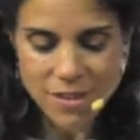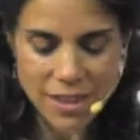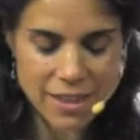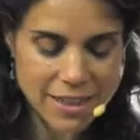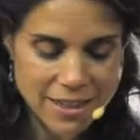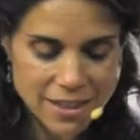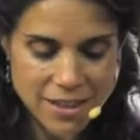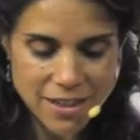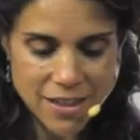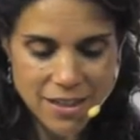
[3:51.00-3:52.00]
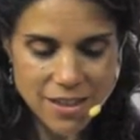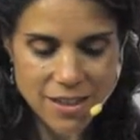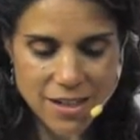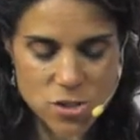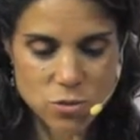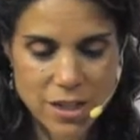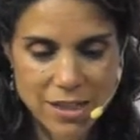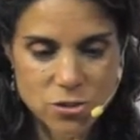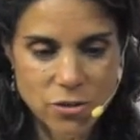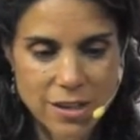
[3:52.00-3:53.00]
eh, resulta
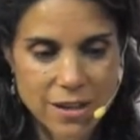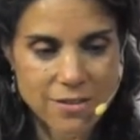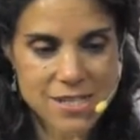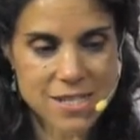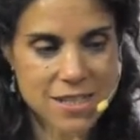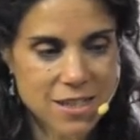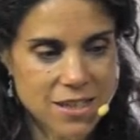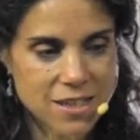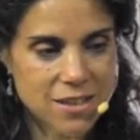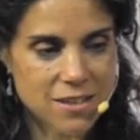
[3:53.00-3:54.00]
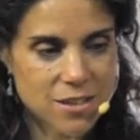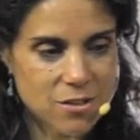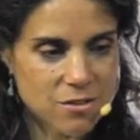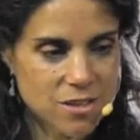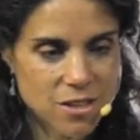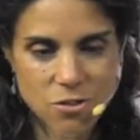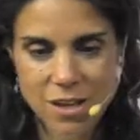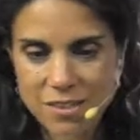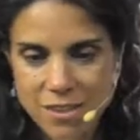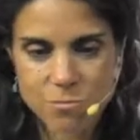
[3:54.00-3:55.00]
que toda la base de, lo
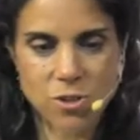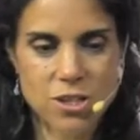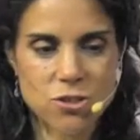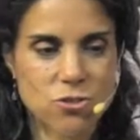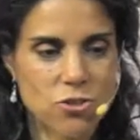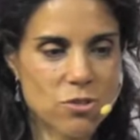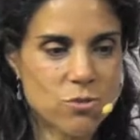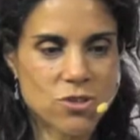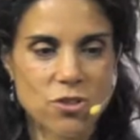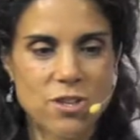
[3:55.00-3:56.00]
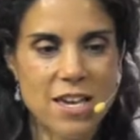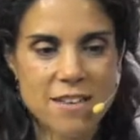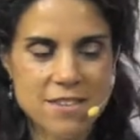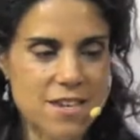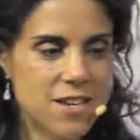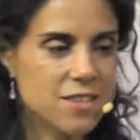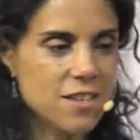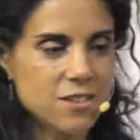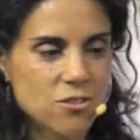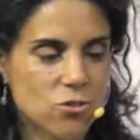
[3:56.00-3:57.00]
que hacemos y de todo nuestro día a día y
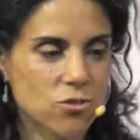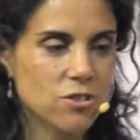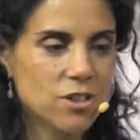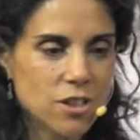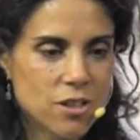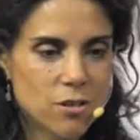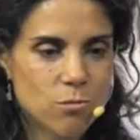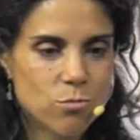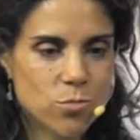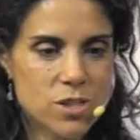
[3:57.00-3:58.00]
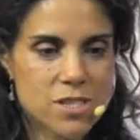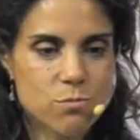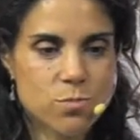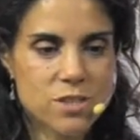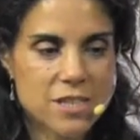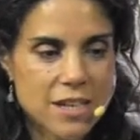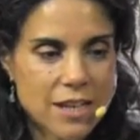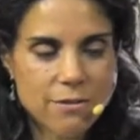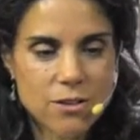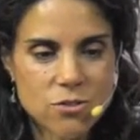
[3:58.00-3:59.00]
de todo, pues, pues, tiene
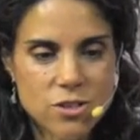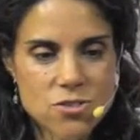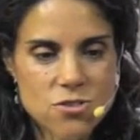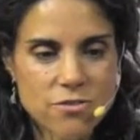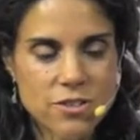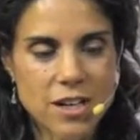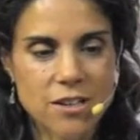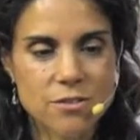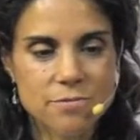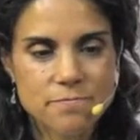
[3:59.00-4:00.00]
que ver con eso al final, ¿no?